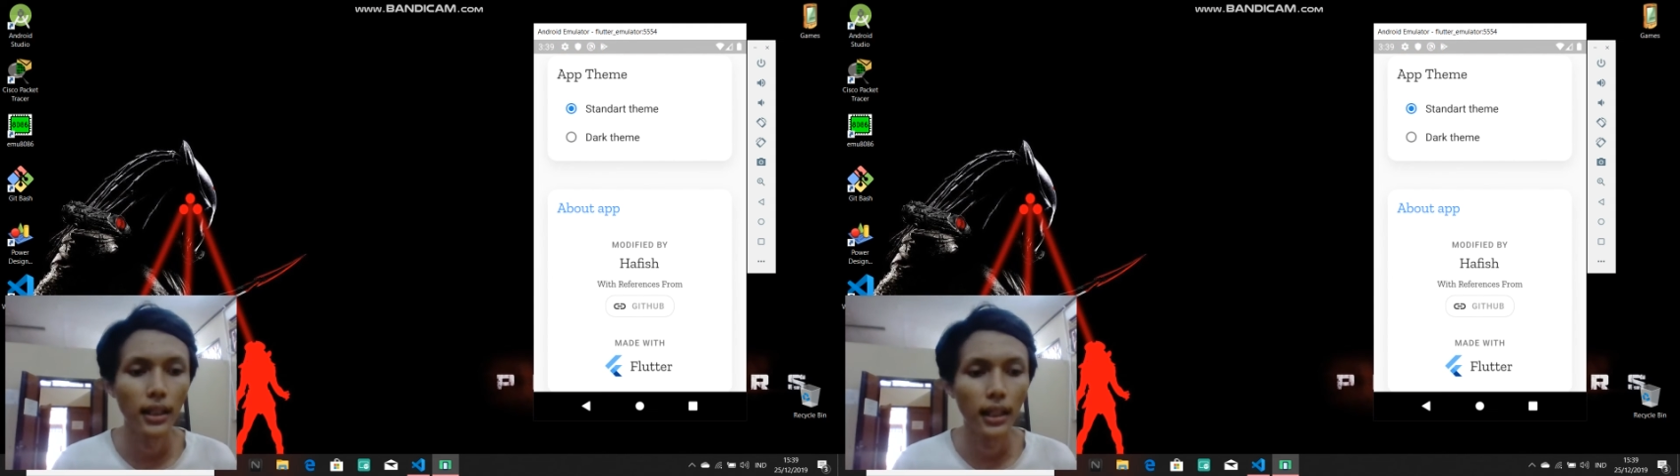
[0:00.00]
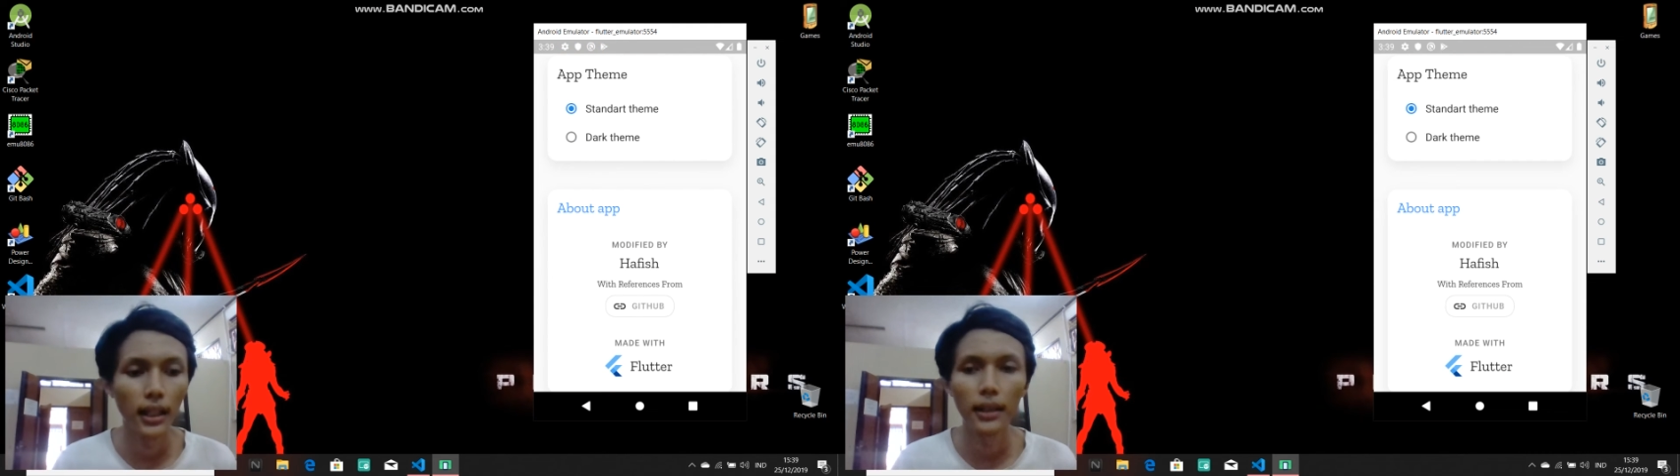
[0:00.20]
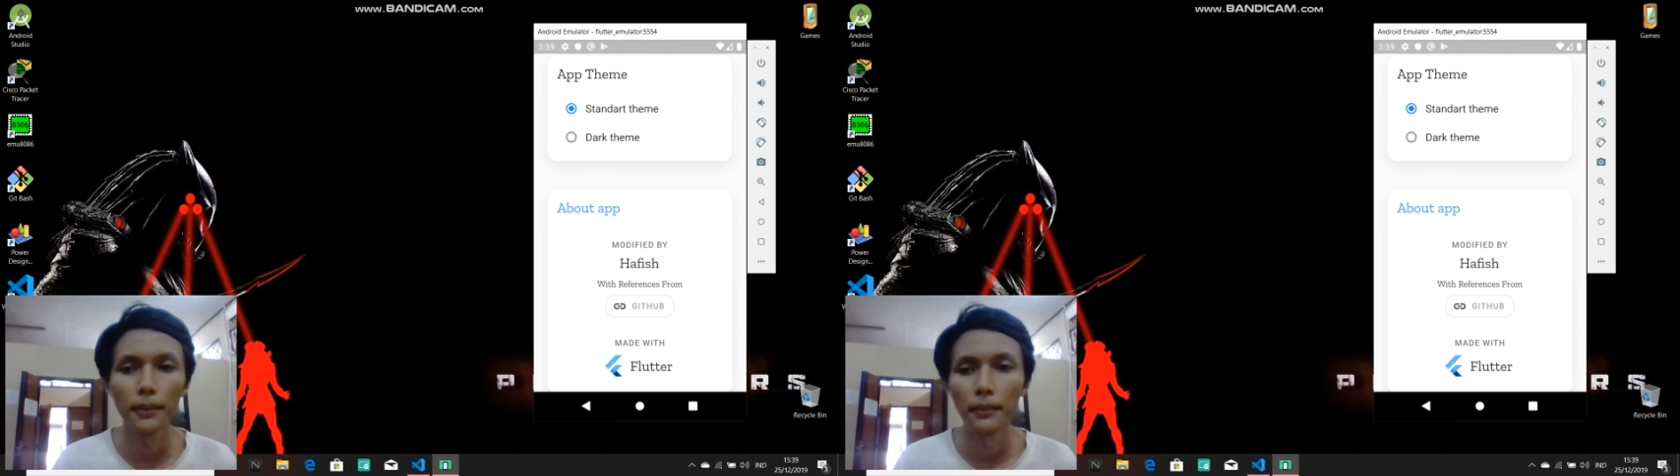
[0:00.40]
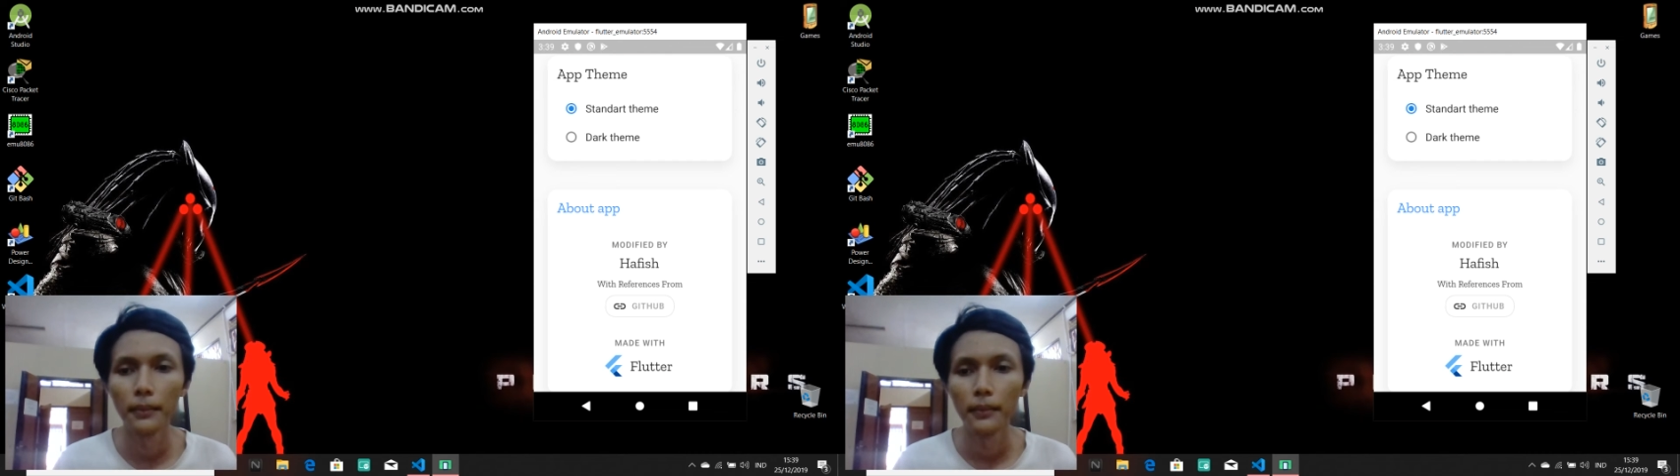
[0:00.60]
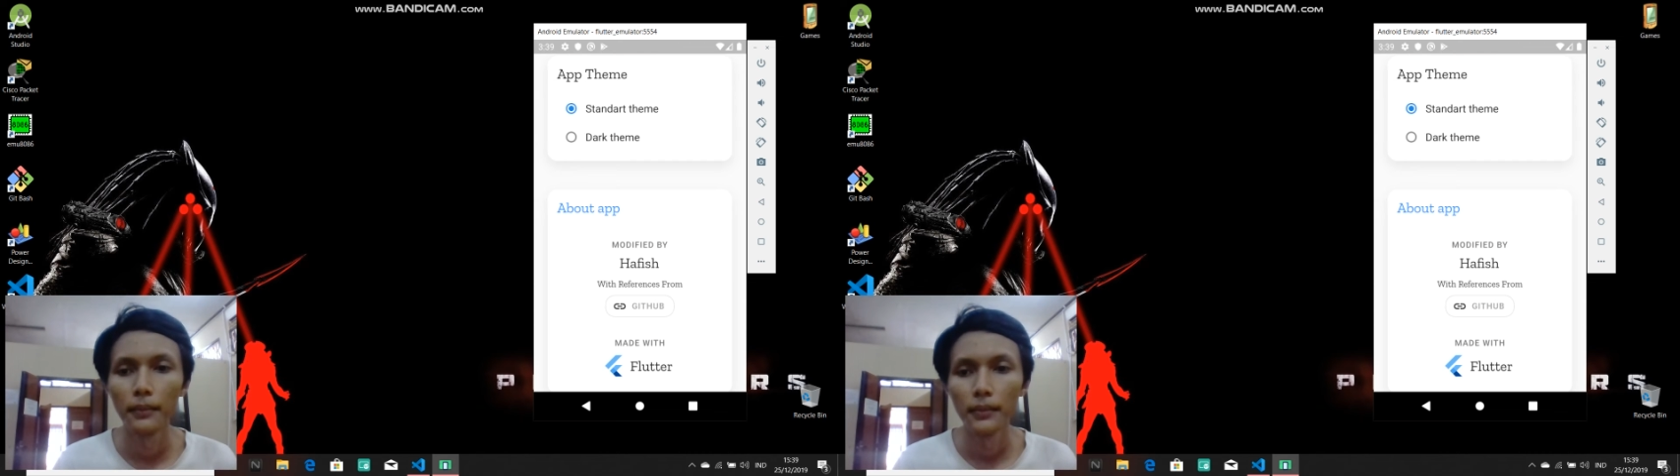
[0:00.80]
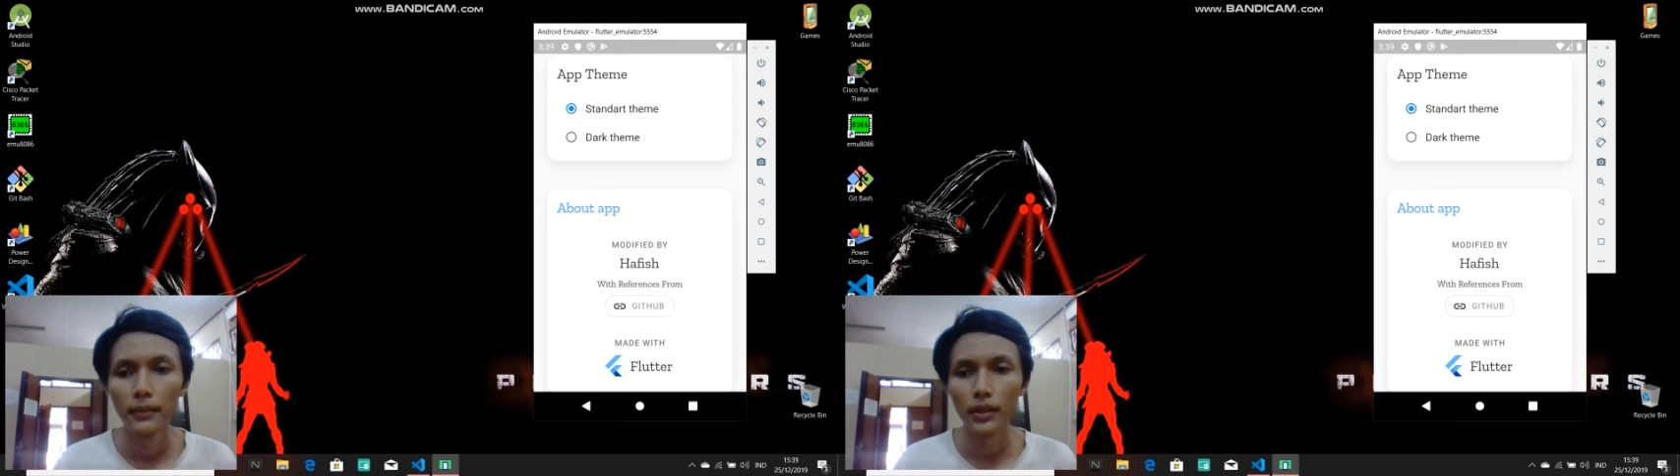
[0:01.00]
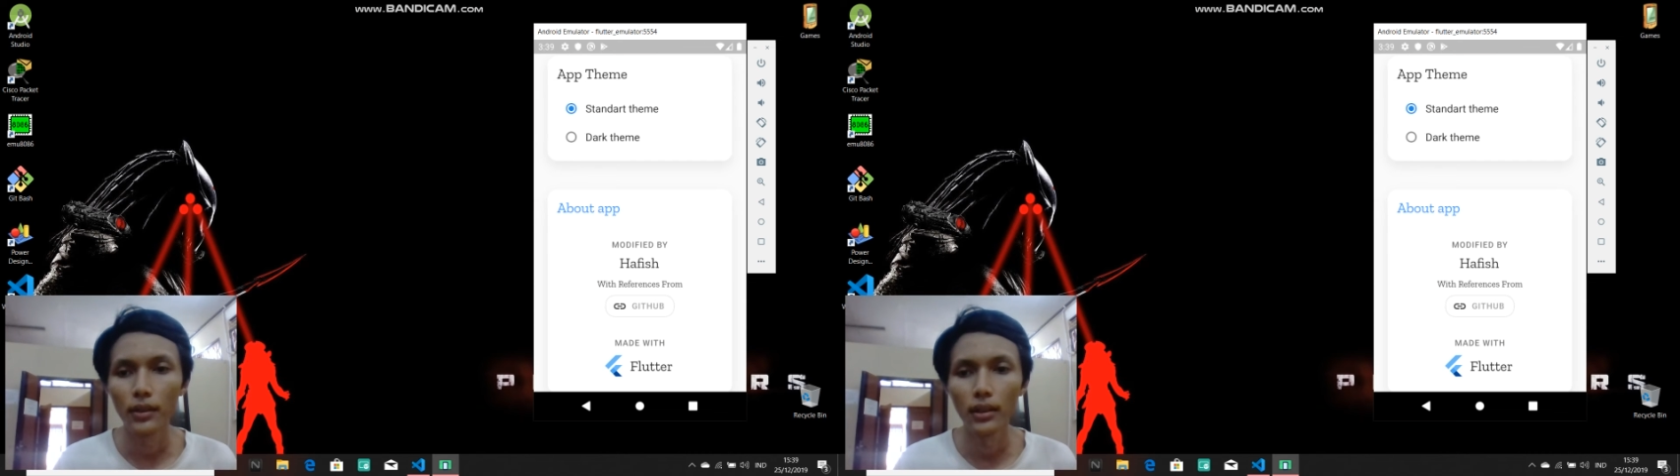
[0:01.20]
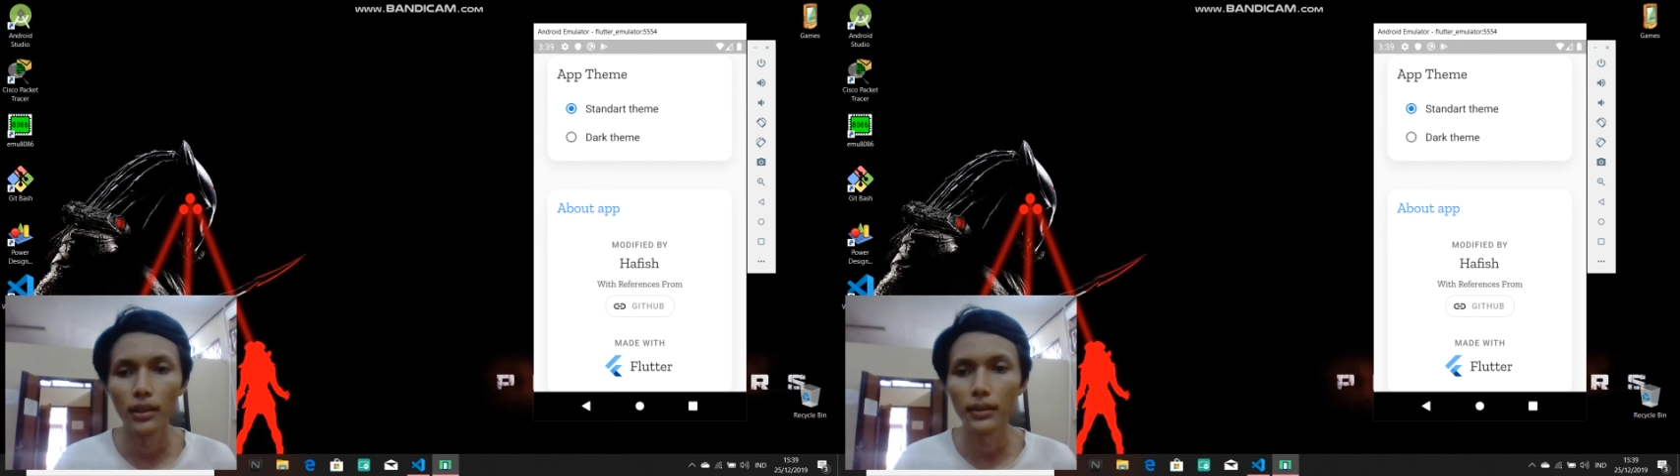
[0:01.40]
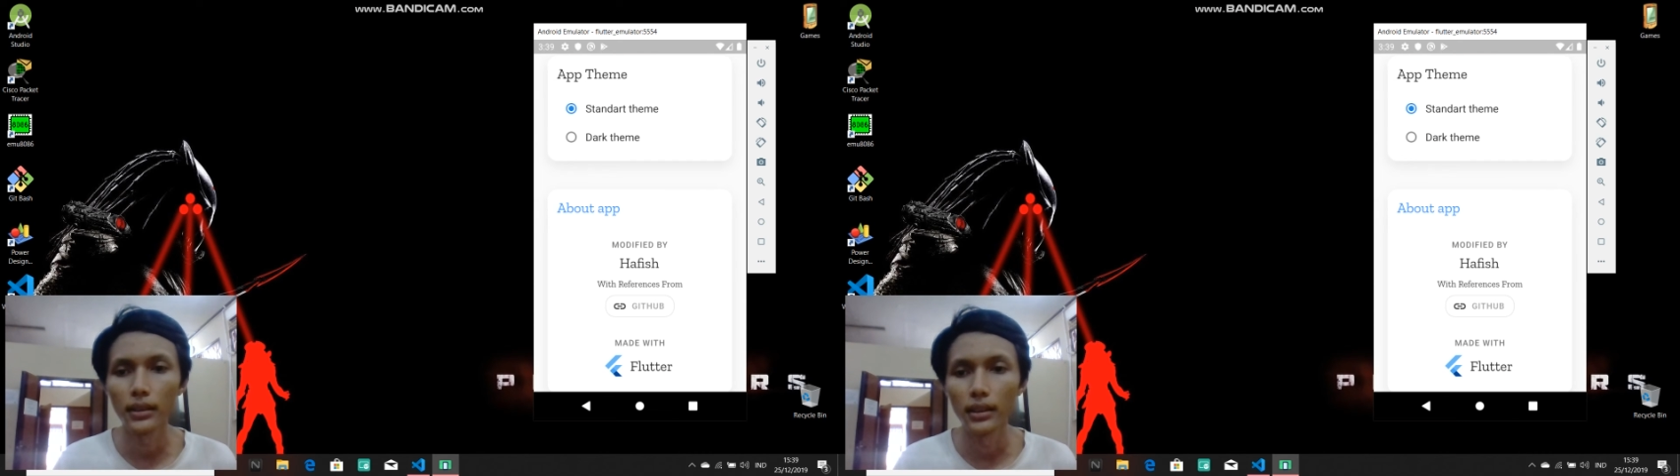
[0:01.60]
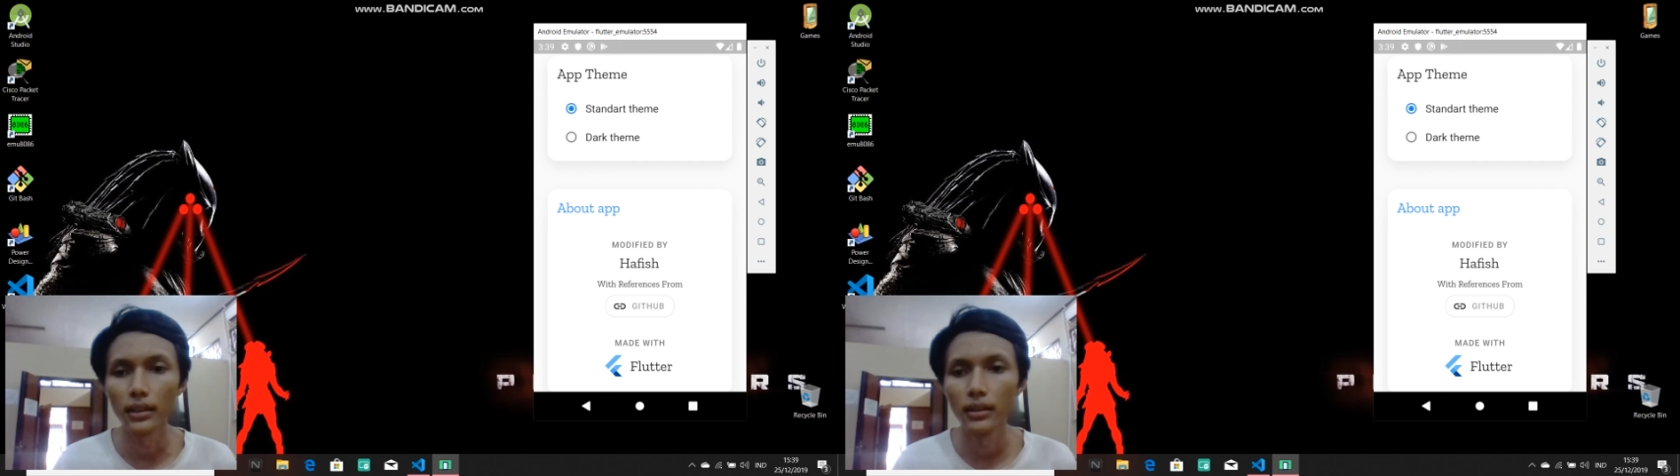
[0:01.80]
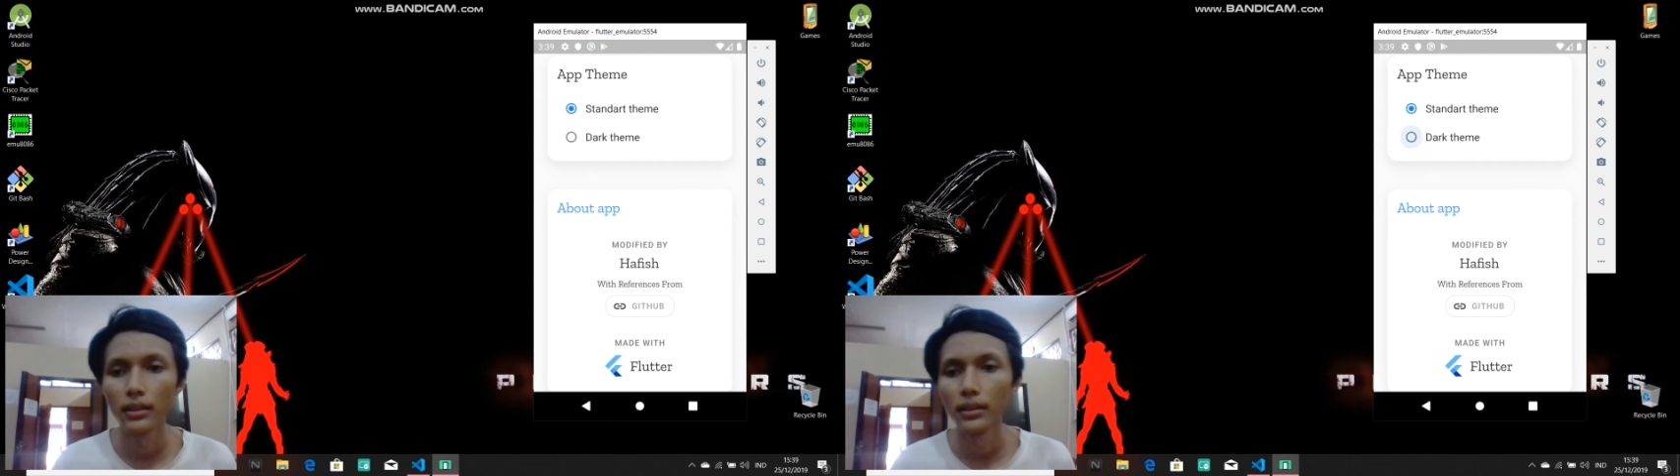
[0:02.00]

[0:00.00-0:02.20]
gelap. Contohnya seperti ini.